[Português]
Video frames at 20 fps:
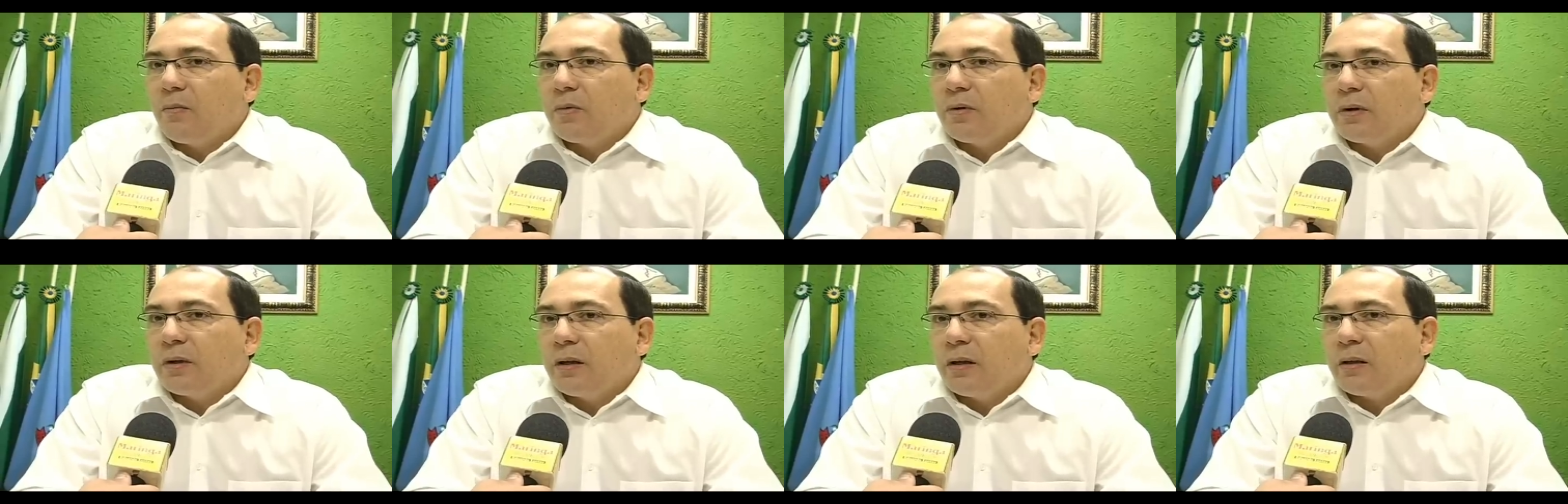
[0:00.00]

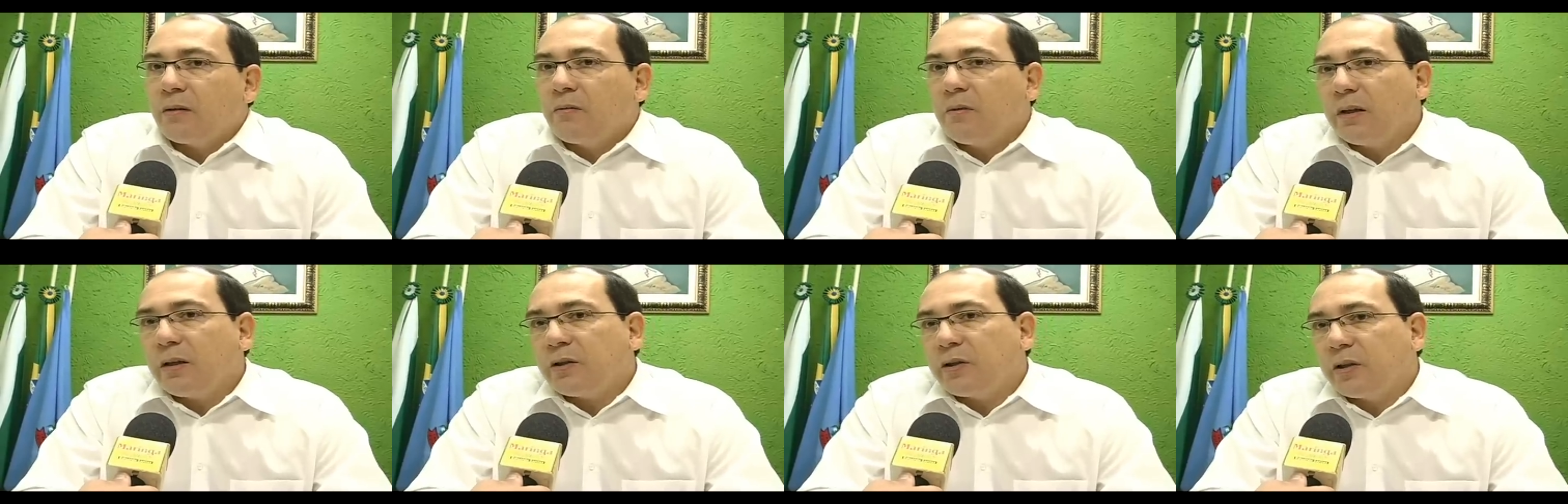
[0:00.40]
Porque
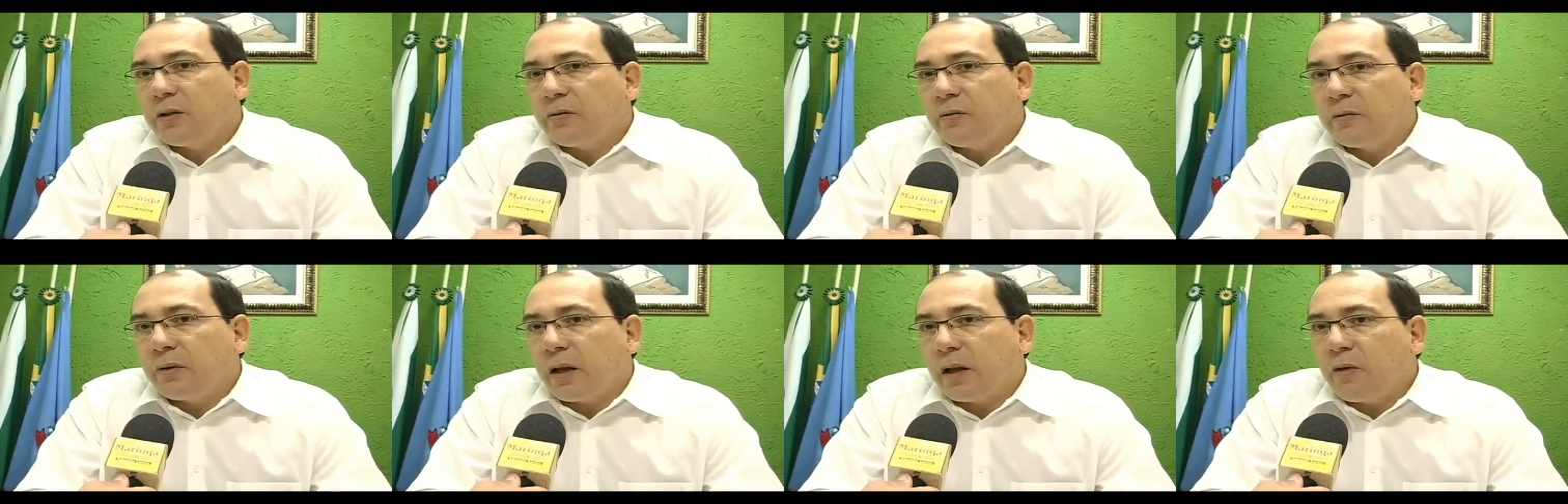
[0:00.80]
quando a
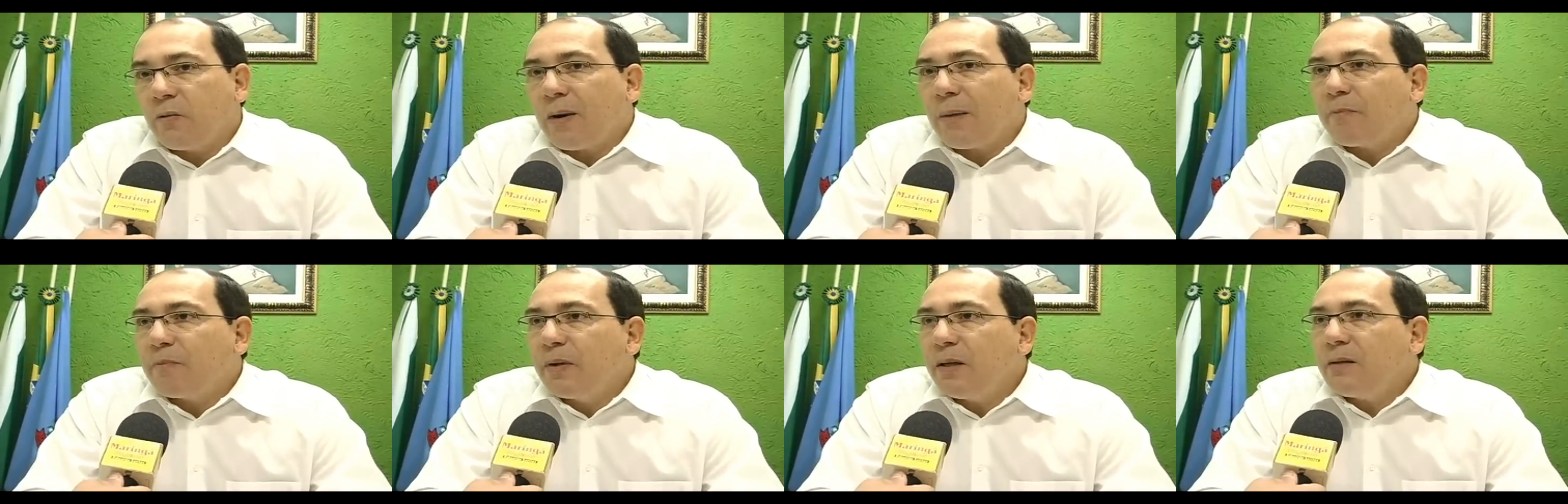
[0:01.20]
gente não tem
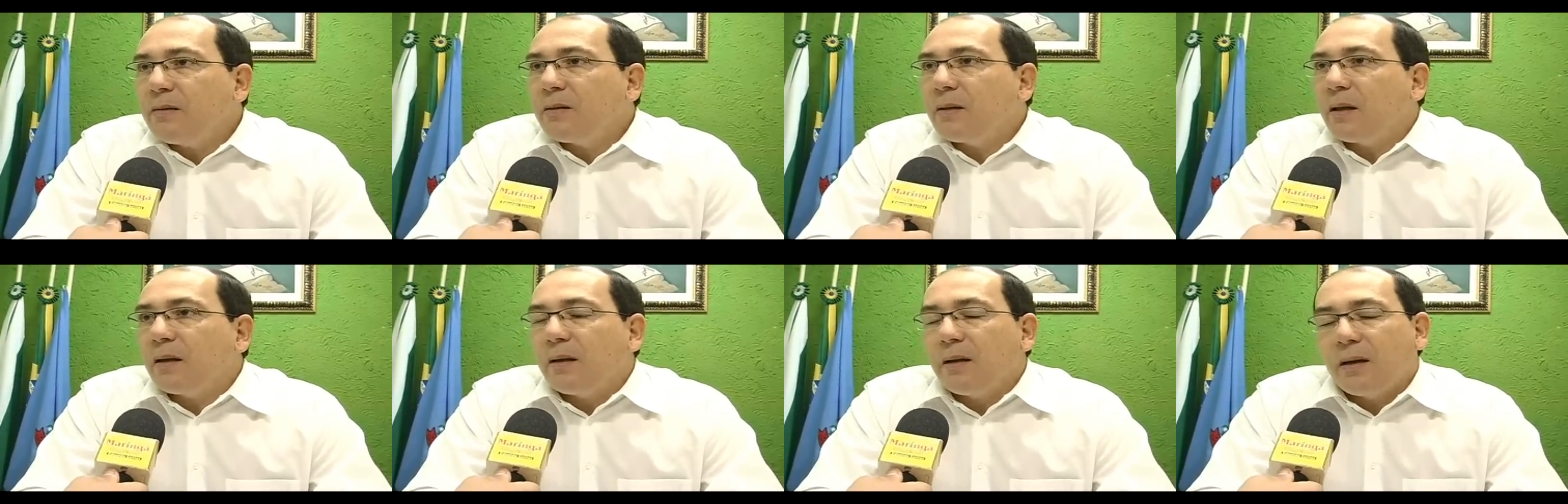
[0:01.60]
nenhuma
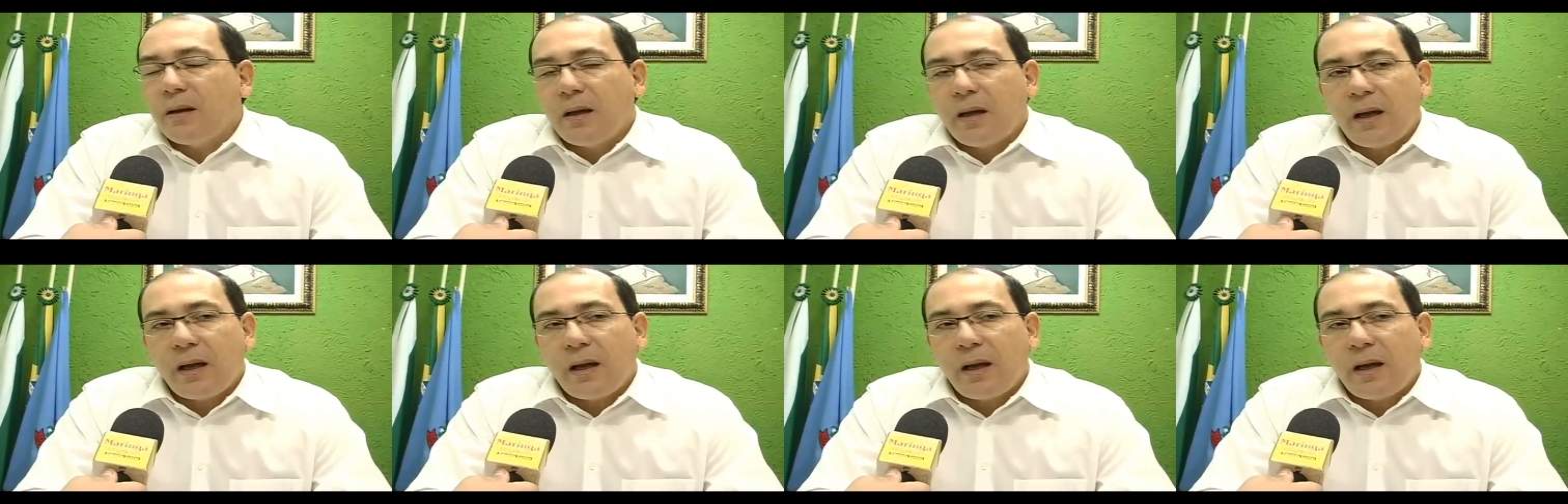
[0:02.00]
pista,